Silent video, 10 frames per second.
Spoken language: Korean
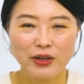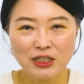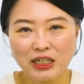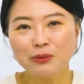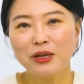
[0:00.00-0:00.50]

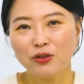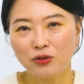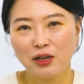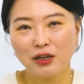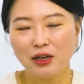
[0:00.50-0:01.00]
지금의
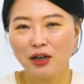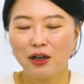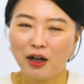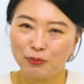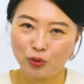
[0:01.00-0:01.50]
선택이
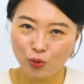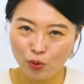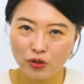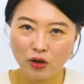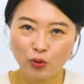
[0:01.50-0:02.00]
앞으로
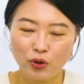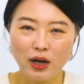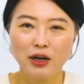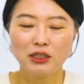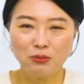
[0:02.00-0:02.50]
오
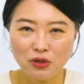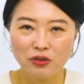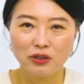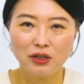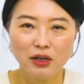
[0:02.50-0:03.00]
년과 십
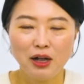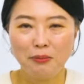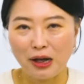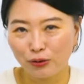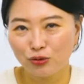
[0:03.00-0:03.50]
년을
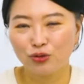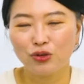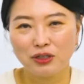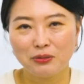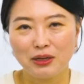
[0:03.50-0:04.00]
바꿀 수
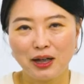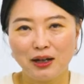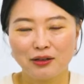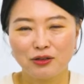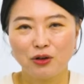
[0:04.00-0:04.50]

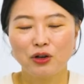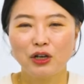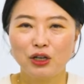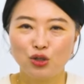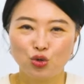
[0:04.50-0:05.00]
있습니다. 그래서
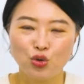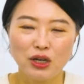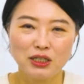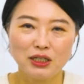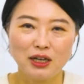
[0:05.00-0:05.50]
이
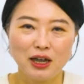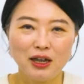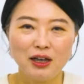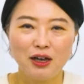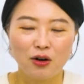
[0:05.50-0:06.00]
중요한
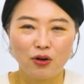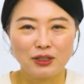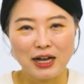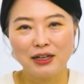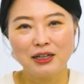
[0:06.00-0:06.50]
시기에 어,
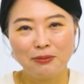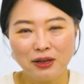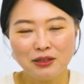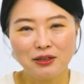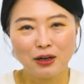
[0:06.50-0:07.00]
작은
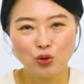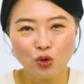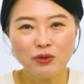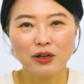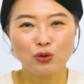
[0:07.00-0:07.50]
이벤트가
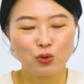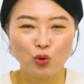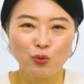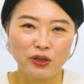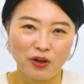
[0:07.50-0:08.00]
조금이라도
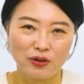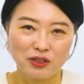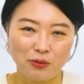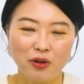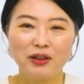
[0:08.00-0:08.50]
도움이
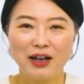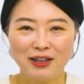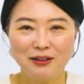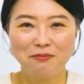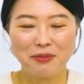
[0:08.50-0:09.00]
되었으면
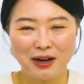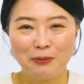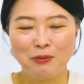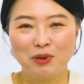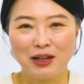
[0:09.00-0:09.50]
하는
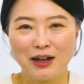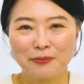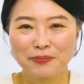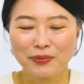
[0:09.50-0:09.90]
바람입니다.